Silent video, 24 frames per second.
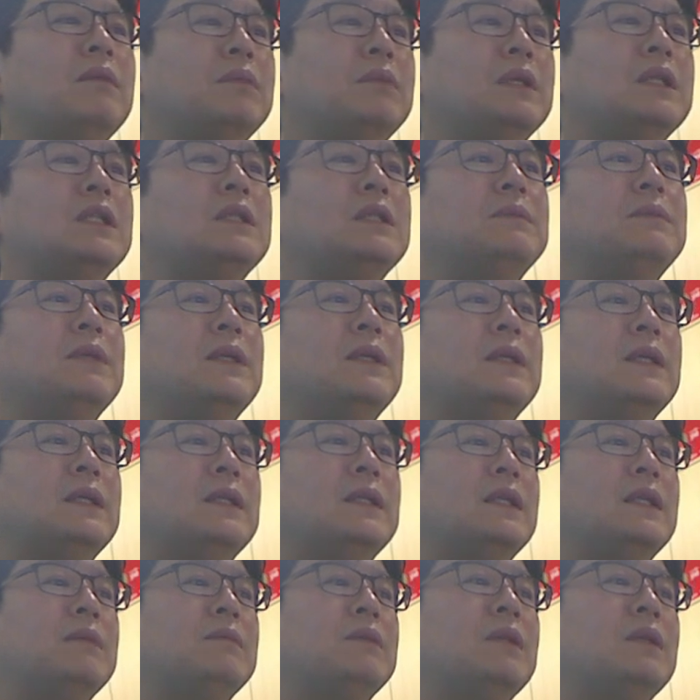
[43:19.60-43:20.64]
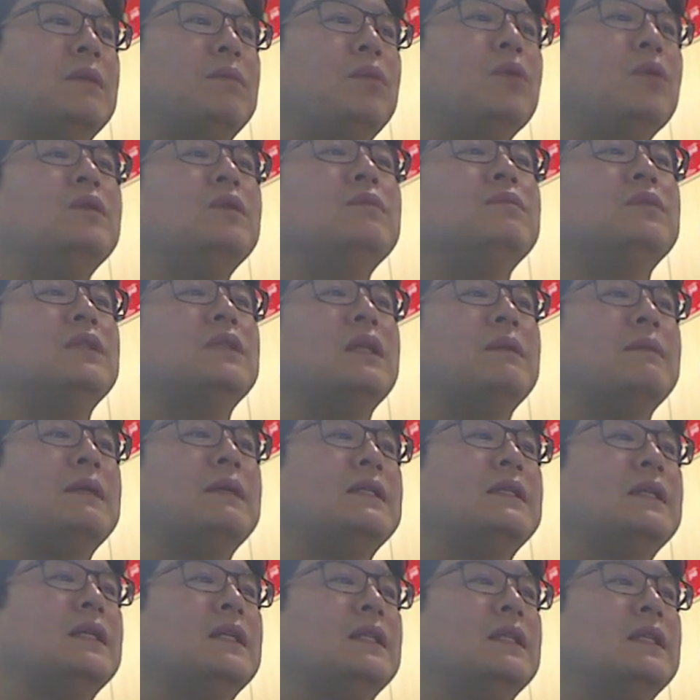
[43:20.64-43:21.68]
비급여이기 때문에 본인
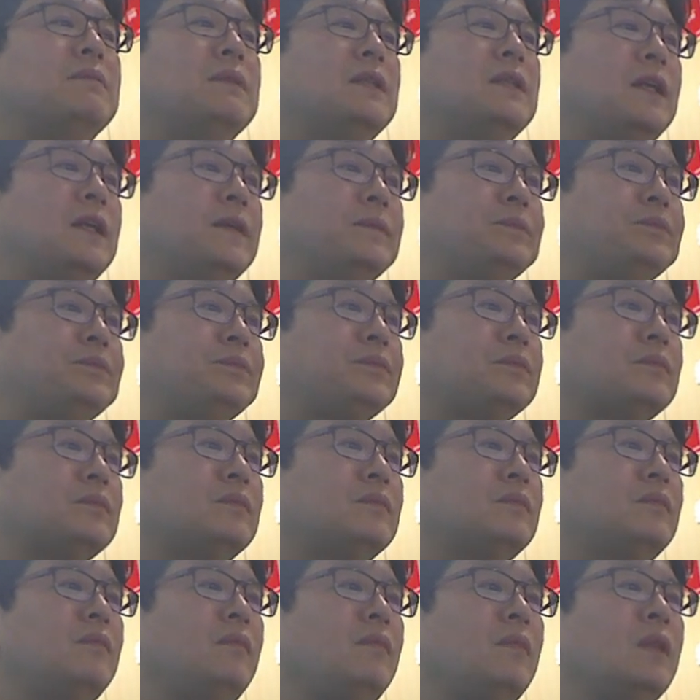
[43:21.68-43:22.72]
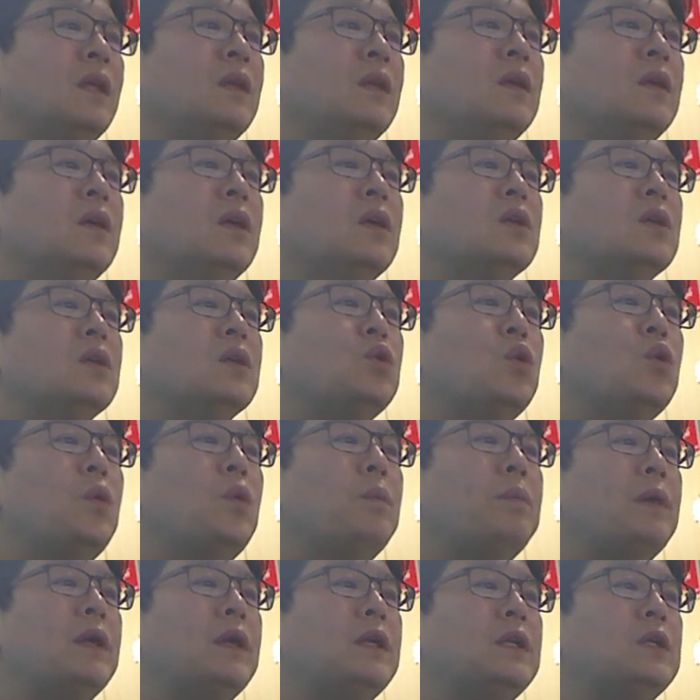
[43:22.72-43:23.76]
부담하셔야 됩니다.
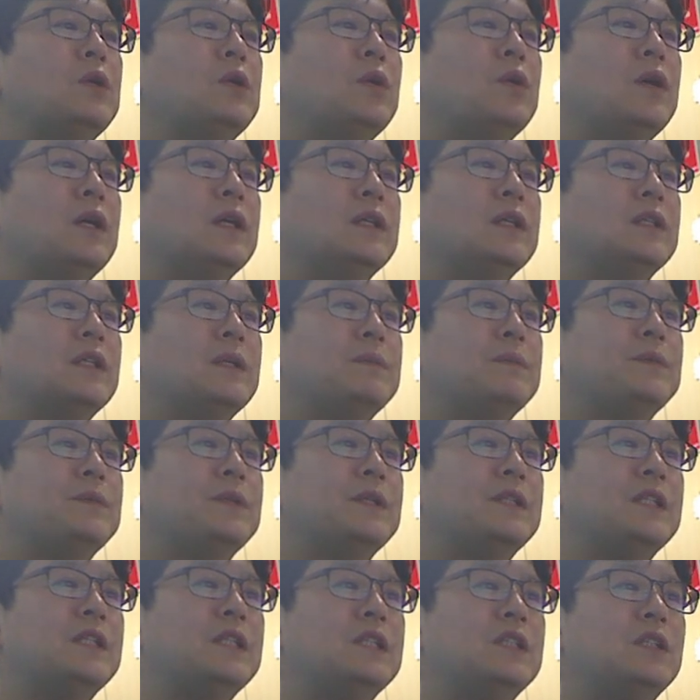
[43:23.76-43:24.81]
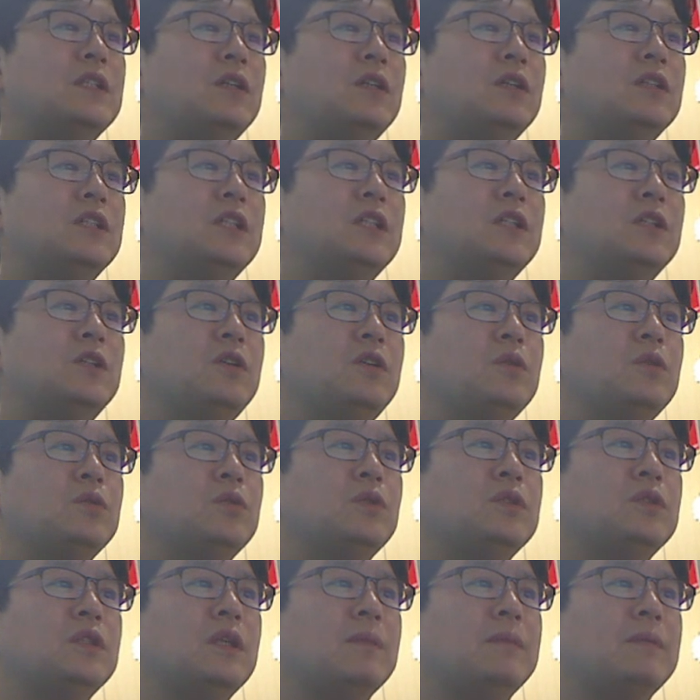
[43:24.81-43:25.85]
초음파를 이용하기 때문에 신경
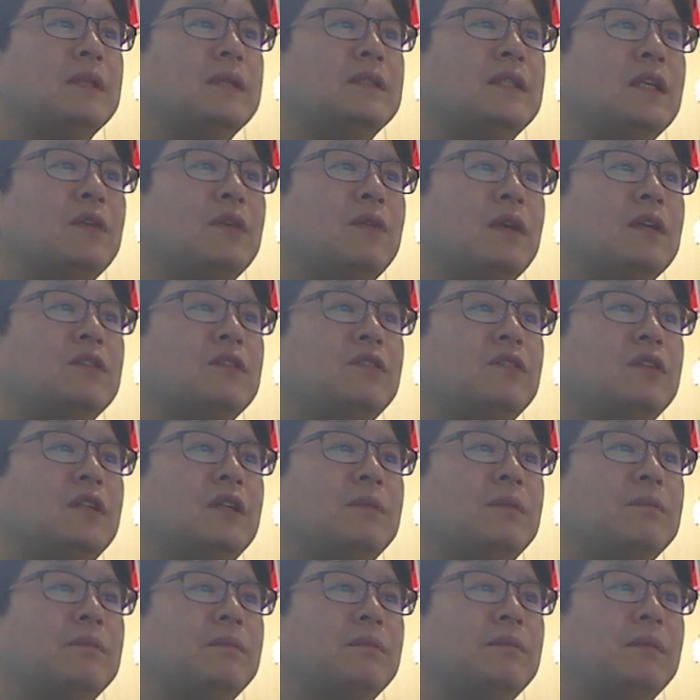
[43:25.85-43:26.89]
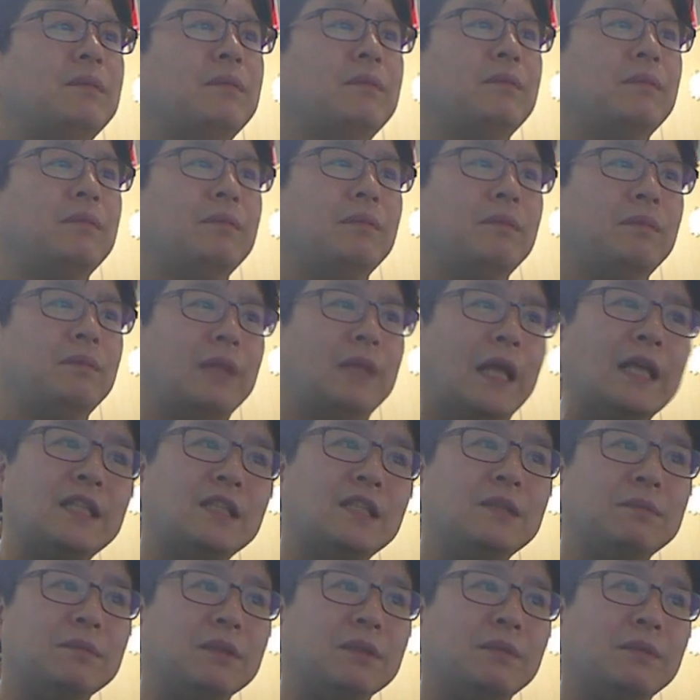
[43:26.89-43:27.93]
손상 발생 확률이
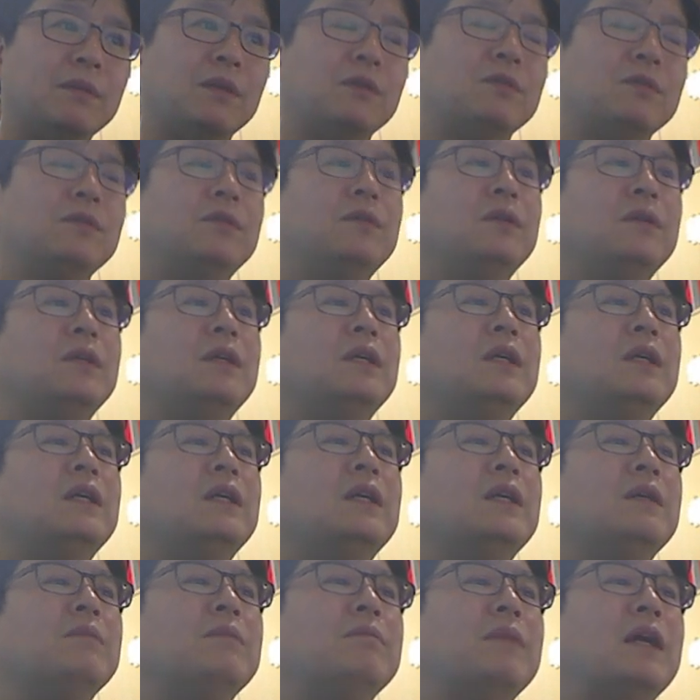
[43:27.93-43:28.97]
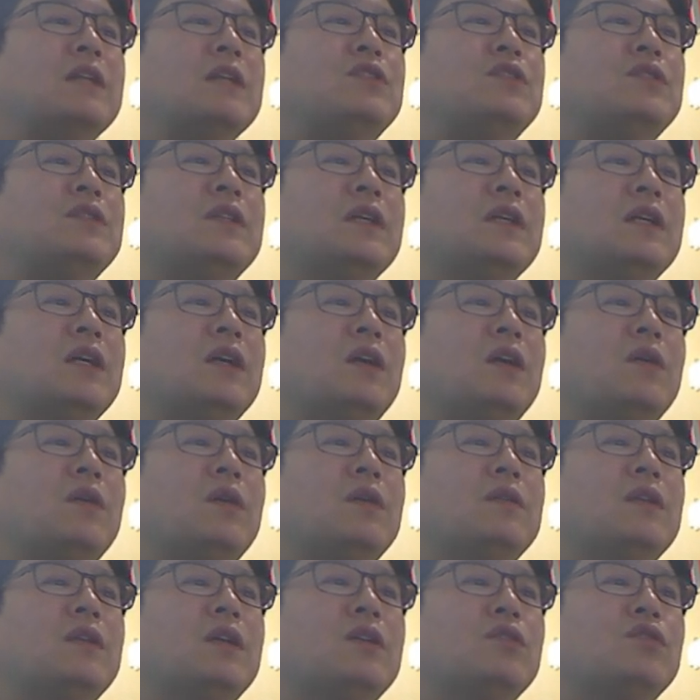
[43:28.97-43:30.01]
낮습니다. 매우 마취제가
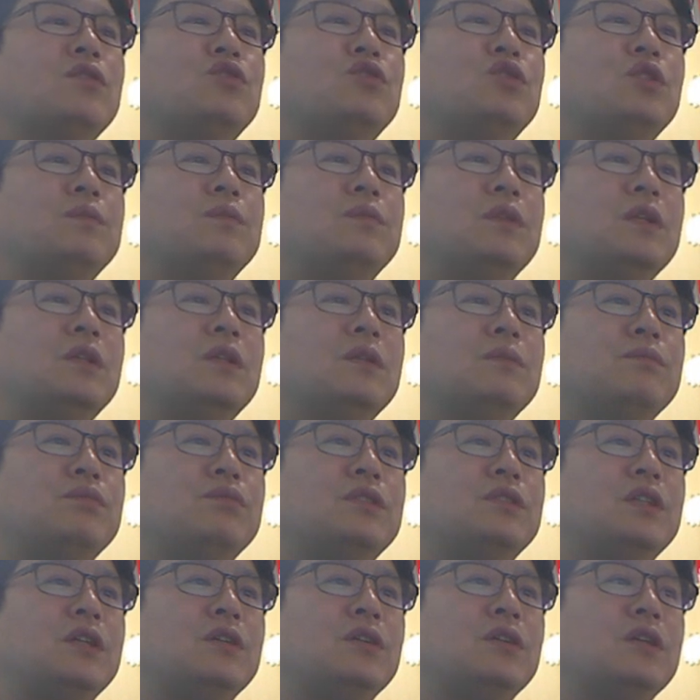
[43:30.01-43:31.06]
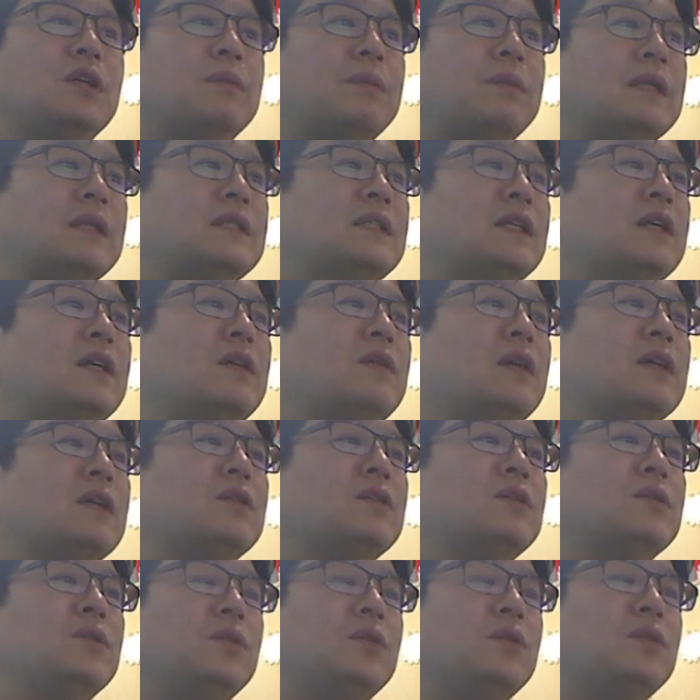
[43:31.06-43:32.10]
혈관 내로 주입되는 부작용이 발생할
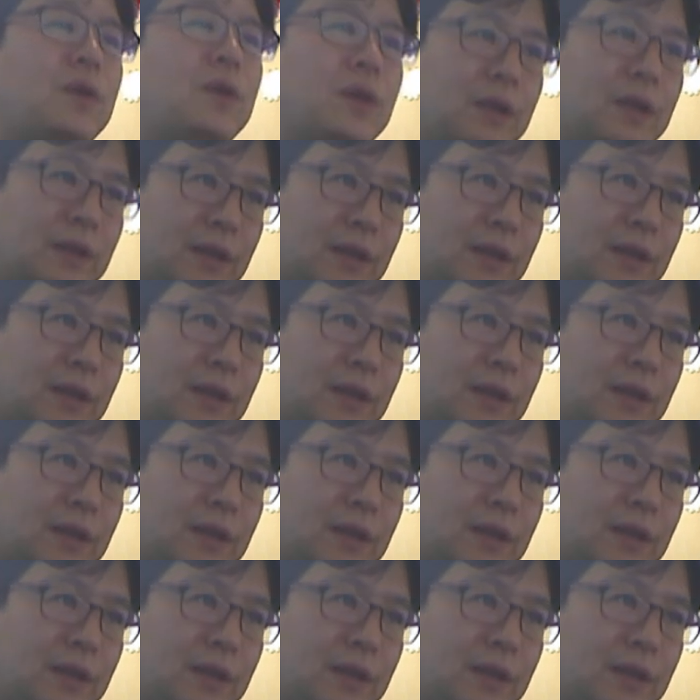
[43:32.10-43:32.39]
확률도